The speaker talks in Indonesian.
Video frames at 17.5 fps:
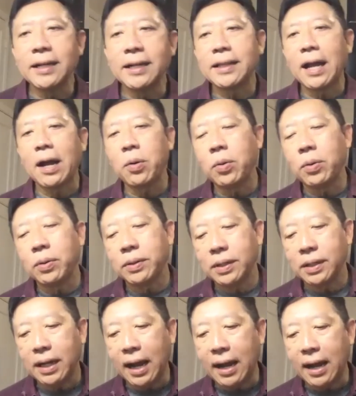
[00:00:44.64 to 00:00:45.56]
tahu
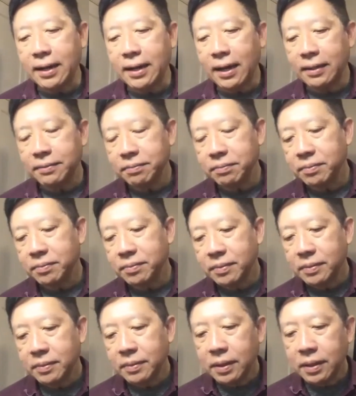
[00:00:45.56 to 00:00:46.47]
keadaan
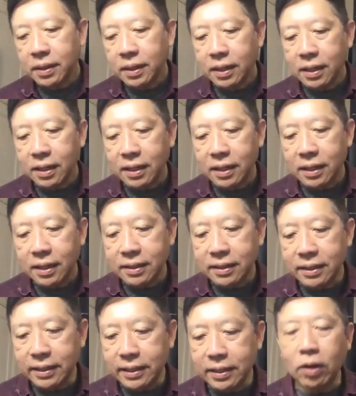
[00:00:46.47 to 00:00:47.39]

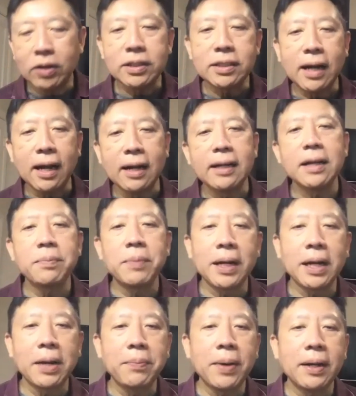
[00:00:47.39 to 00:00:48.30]
di Australia
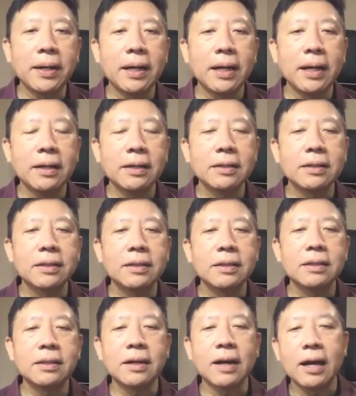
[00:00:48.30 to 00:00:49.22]
bagaimana
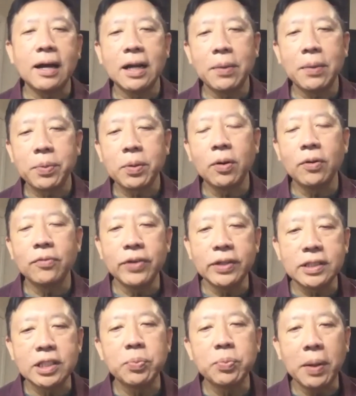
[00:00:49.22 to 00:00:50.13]
terhadap
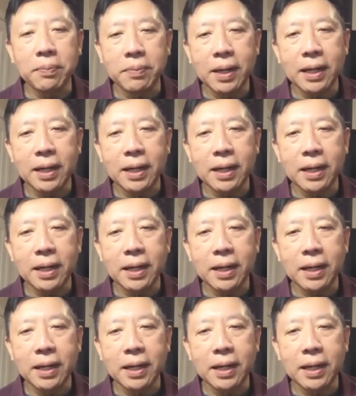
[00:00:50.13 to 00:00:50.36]
COVID-19.